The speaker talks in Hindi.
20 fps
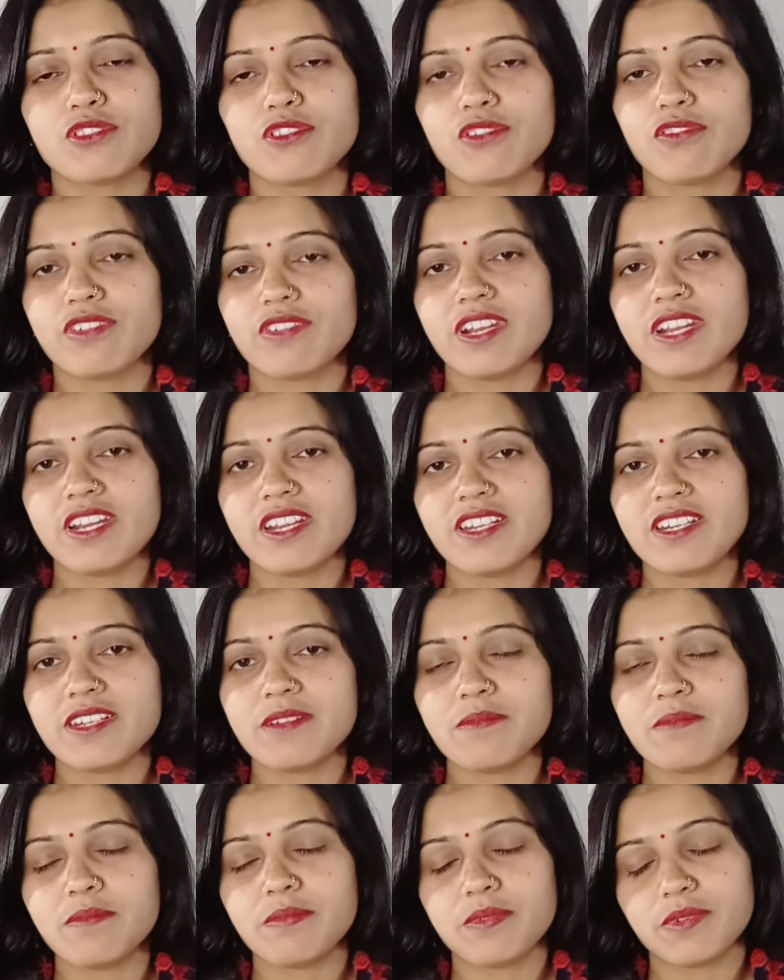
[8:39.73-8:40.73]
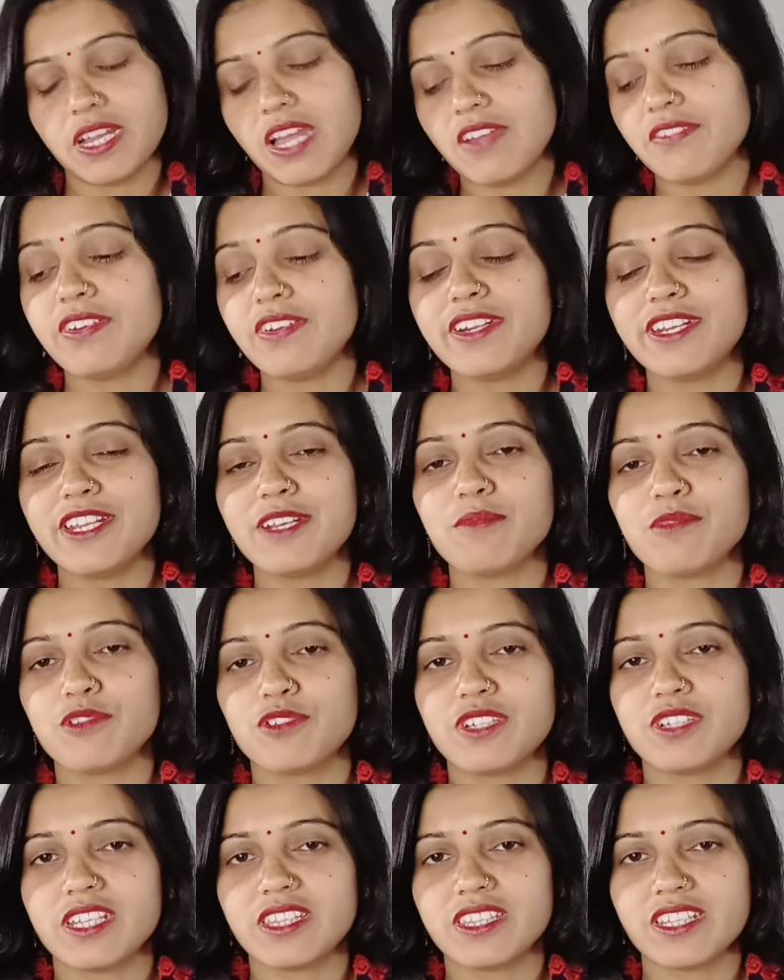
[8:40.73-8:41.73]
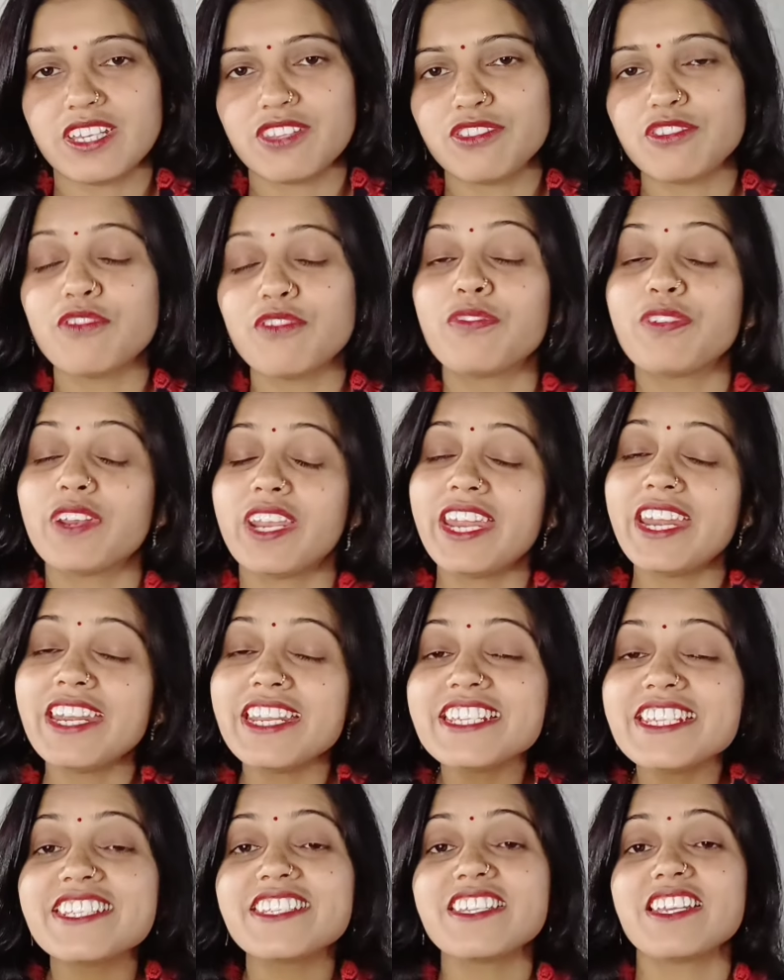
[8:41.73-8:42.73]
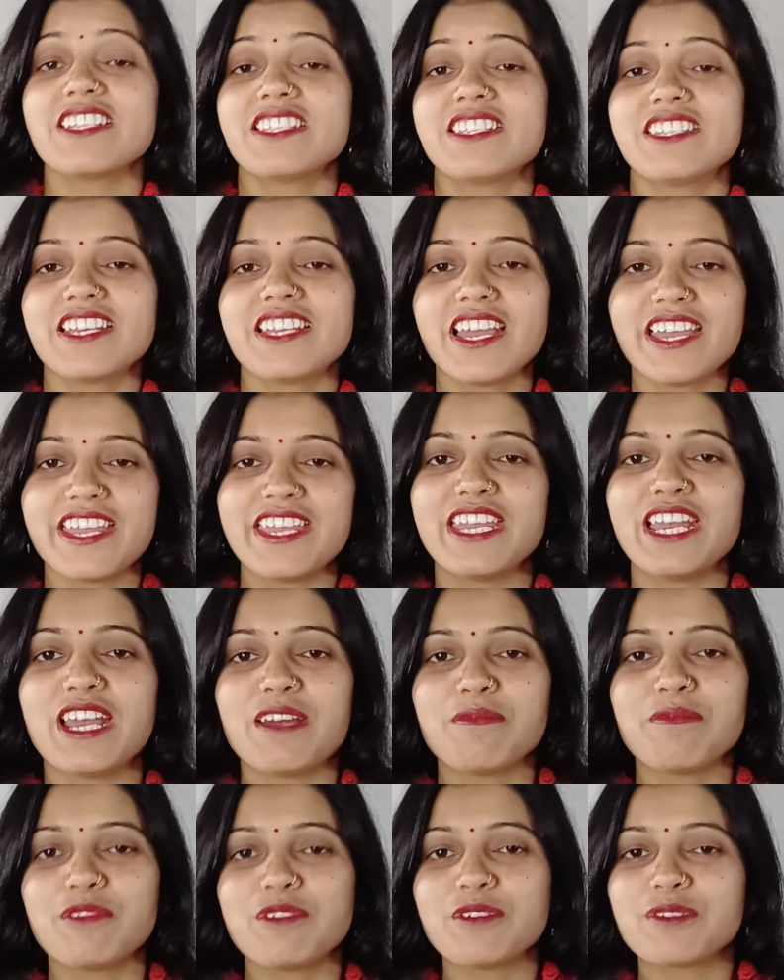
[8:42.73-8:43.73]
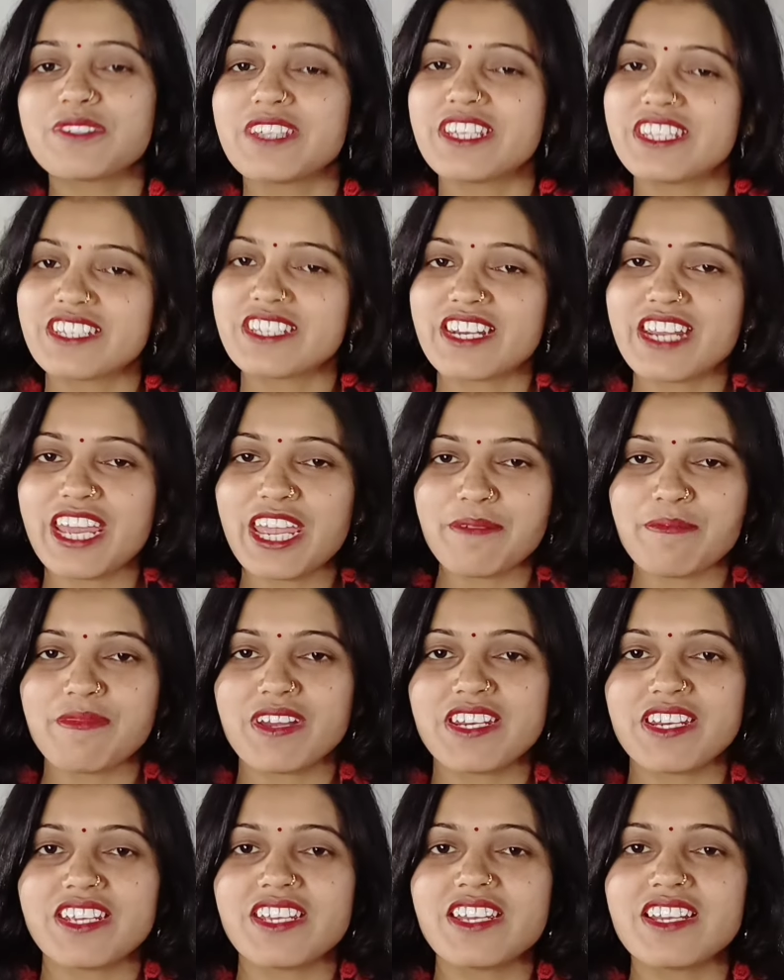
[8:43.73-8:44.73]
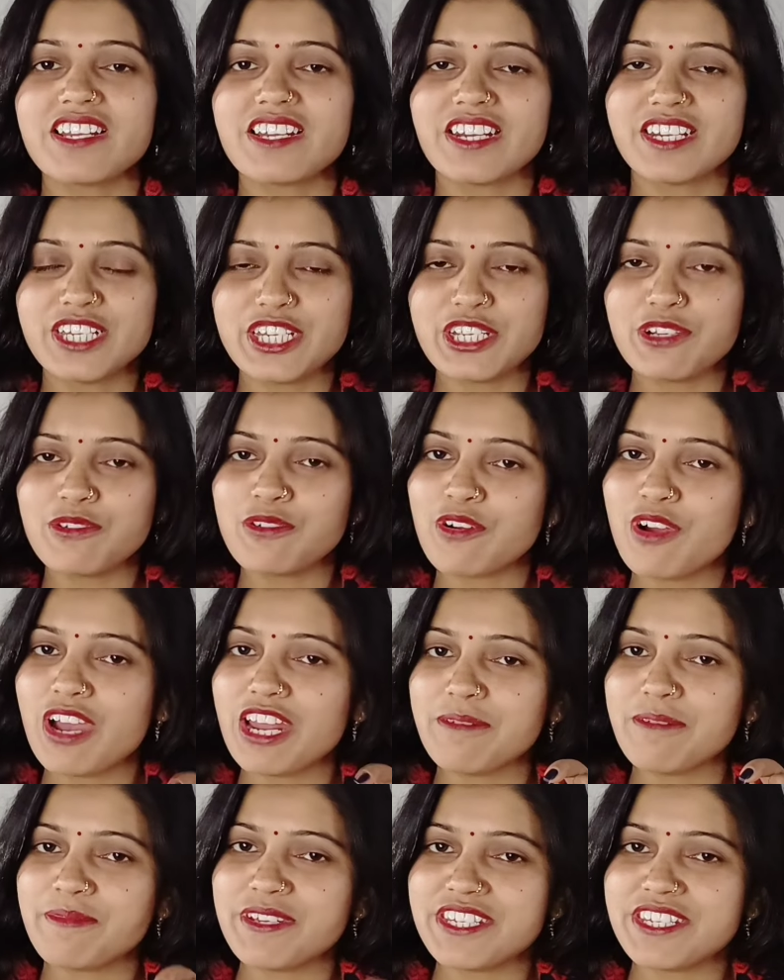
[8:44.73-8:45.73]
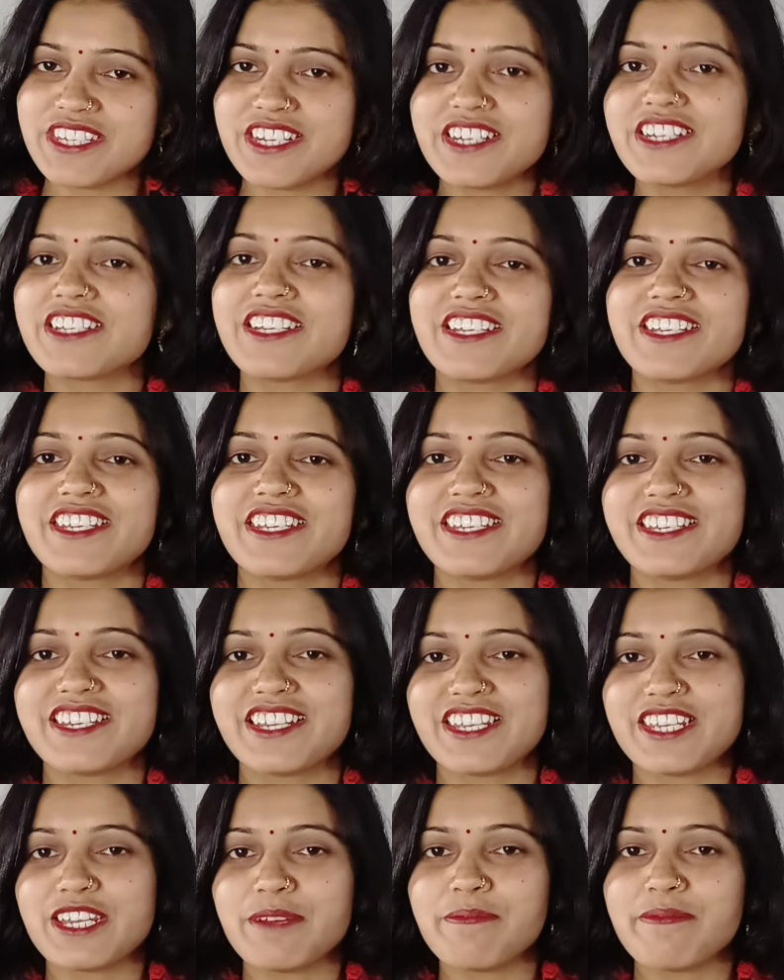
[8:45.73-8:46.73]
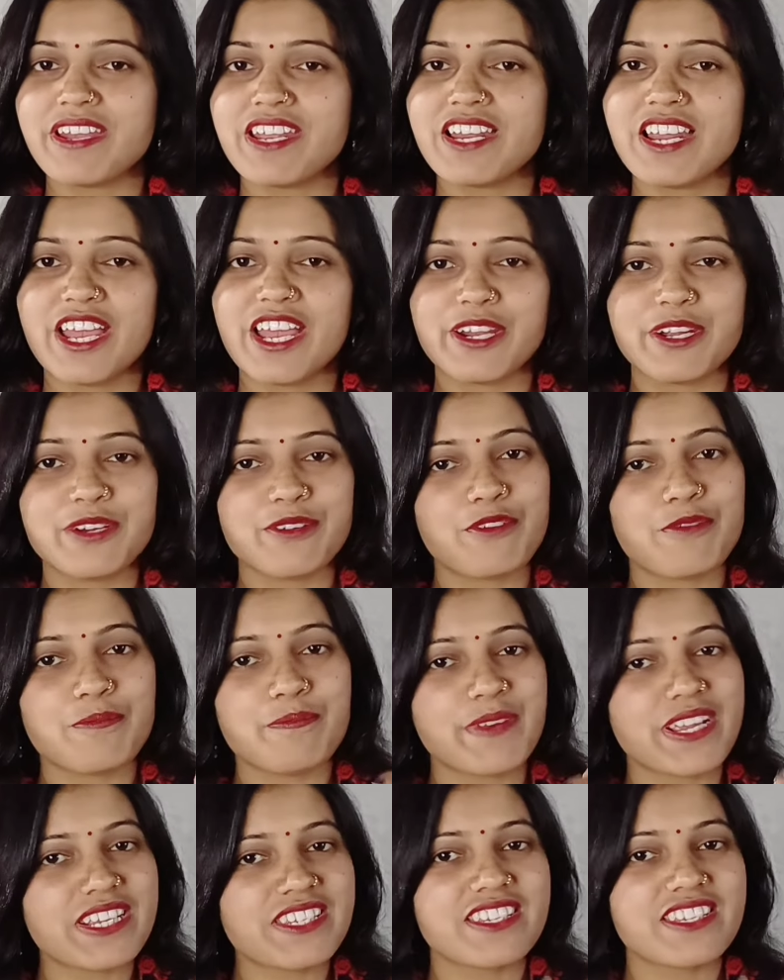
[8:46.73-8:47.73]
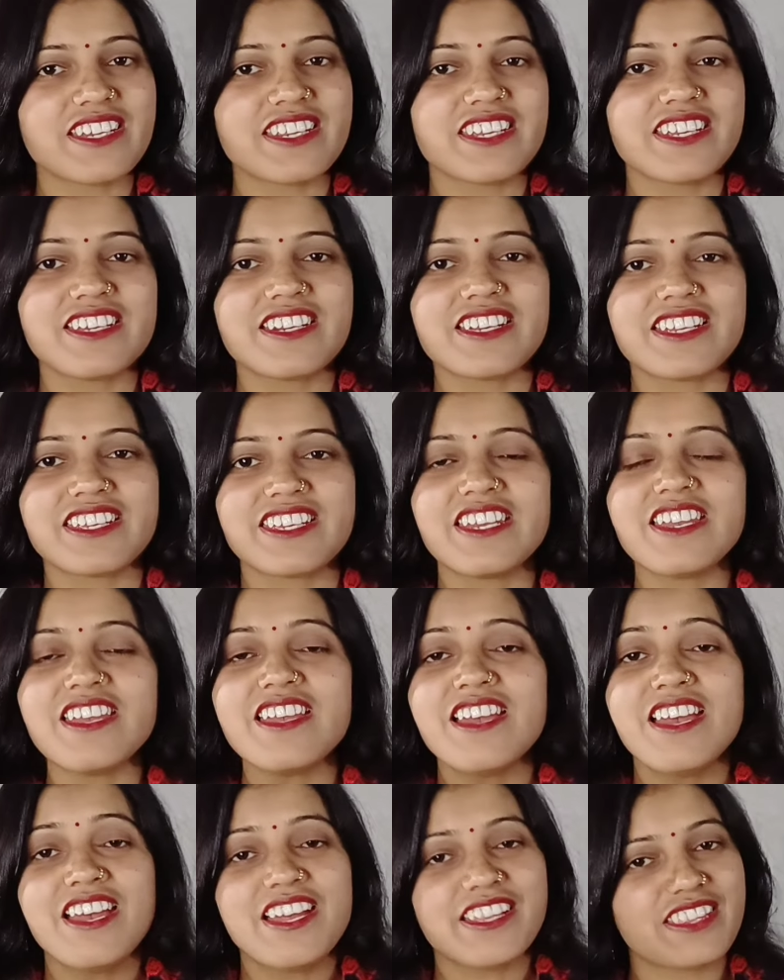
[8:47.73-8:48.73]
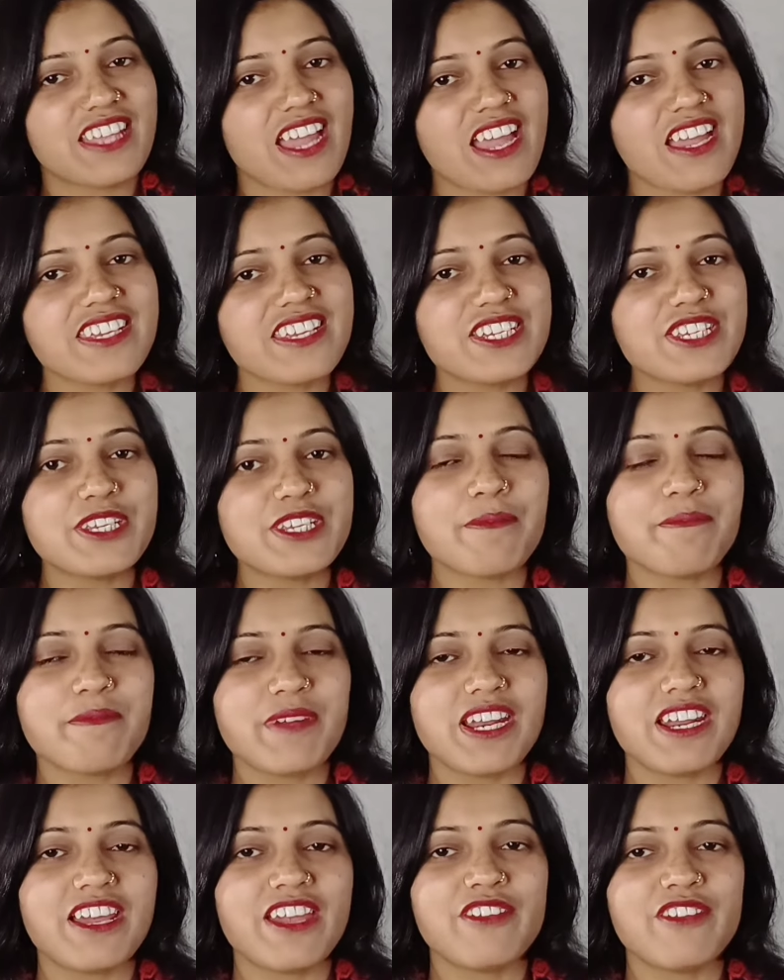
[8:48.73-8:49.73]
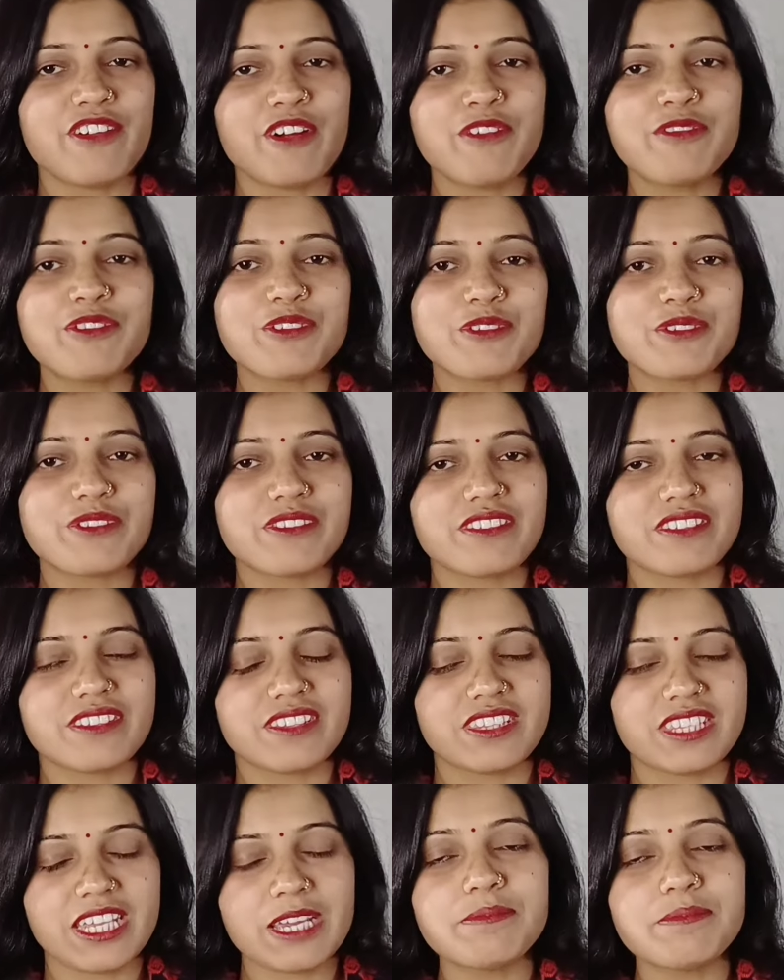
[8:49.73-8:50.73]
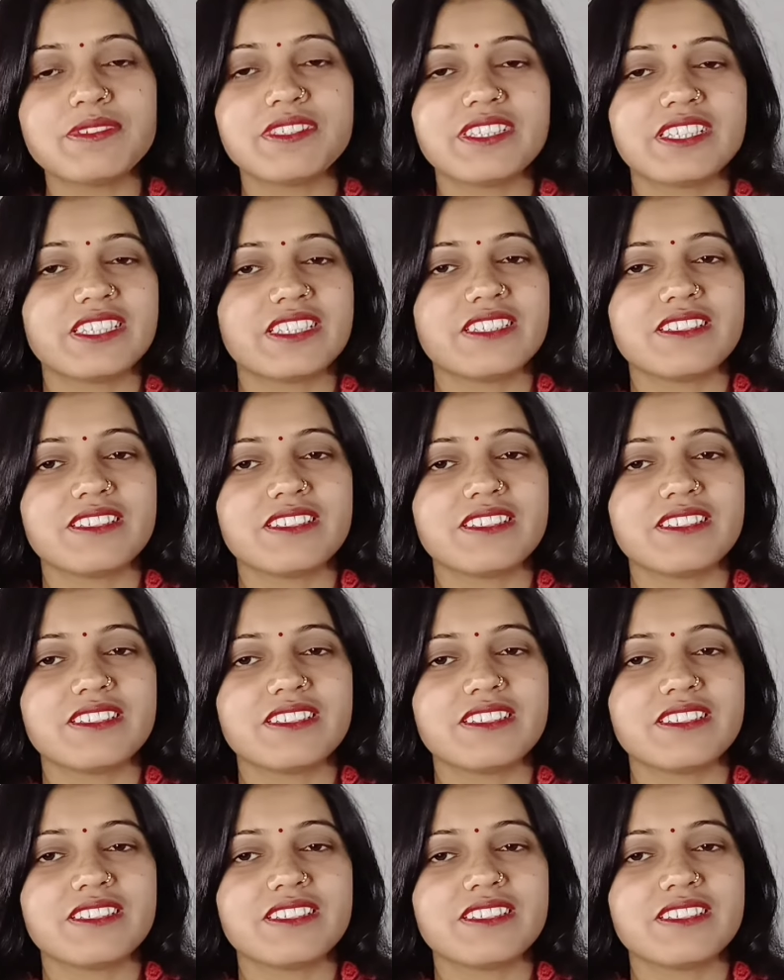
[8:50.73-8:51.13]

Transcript: तो फ्रेंड काफ़ी टाइम हो जाता है तो फ्रेंड इससे अच्छा है आप लोग सब्सक्राइब करके घंटी को ऑल पे सेट करके रखें बेल आइकन को प्रेस करके रखें ताकि जब मैं लाइव आऊँ तो तब